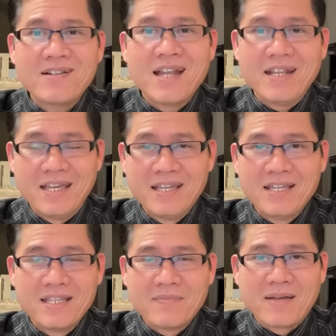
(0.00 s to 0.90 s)
lady
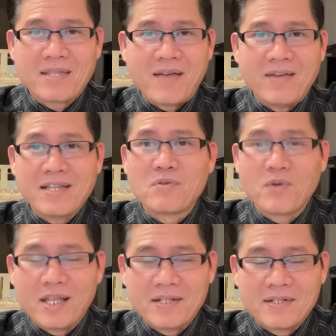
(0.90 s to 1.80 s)
nhưng mà tại vì anh nhiều
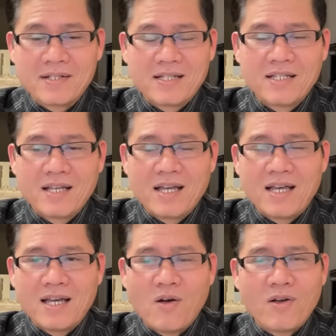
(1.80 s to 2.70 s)
chuyện
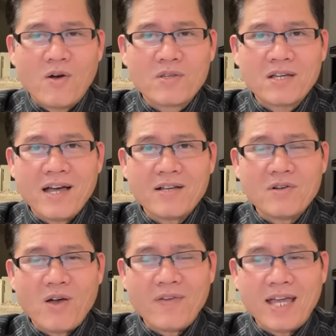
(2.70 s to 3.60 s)
hồi hồi trưa anh có
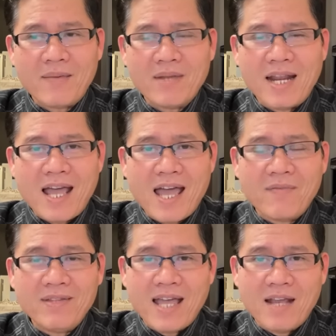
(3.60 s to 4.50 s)
nói với em đó là hai
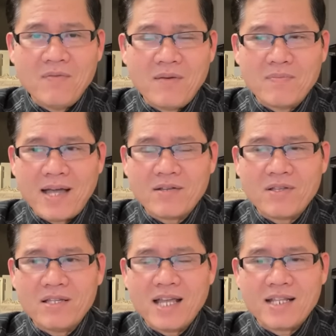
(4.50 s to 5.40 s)
vấn đề đúng không mà anh
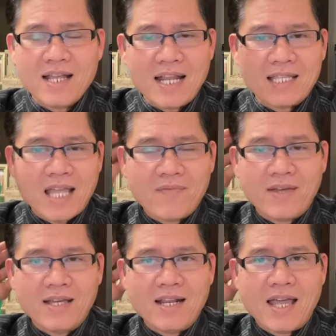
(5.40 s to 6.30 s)
nói thứ nhất đó là tại
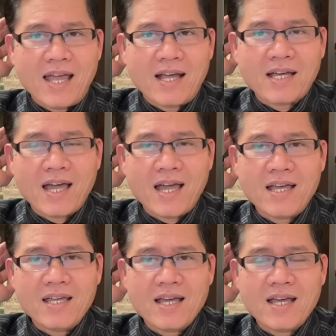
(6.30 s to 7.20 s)
vì là
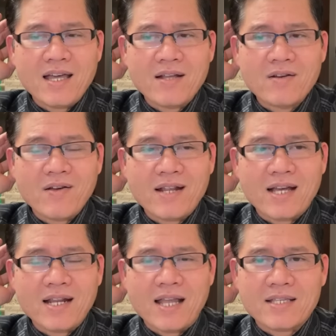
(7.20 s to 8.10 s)
cái ờ, nói là,
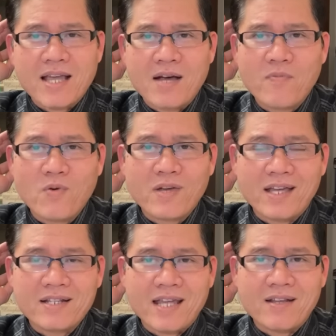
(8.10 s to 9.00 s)
là sợ vụ
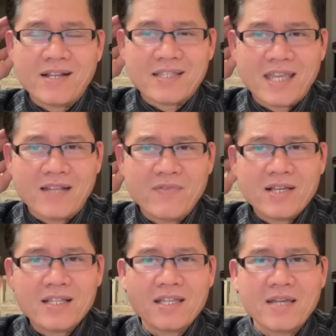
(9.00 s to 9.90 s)
kiện này là rẻ tiền với
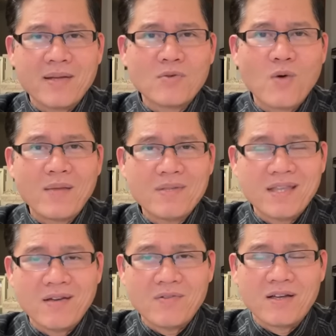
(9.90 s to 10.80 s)
cái gì mà anh quên mất
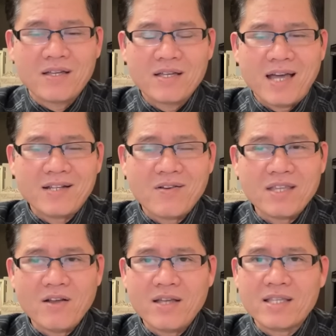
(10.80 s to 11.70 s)
tiêu rồi anh nói
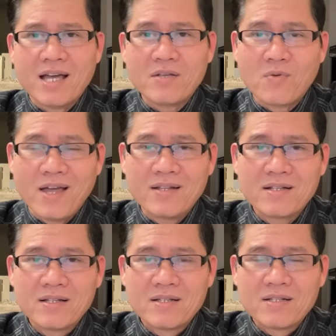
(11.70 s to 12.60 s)
cho đó chờ anh quên
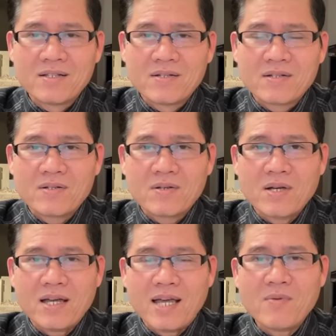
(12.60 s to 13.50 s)
yeah.
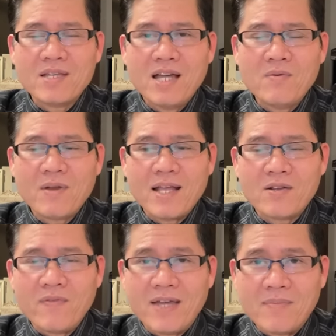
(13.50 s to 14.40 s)
Dạ. anh có nhớ lúc đó
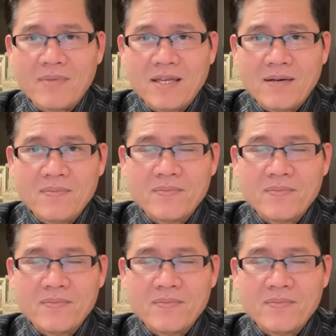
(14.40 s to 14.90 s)
anh nói với em gì không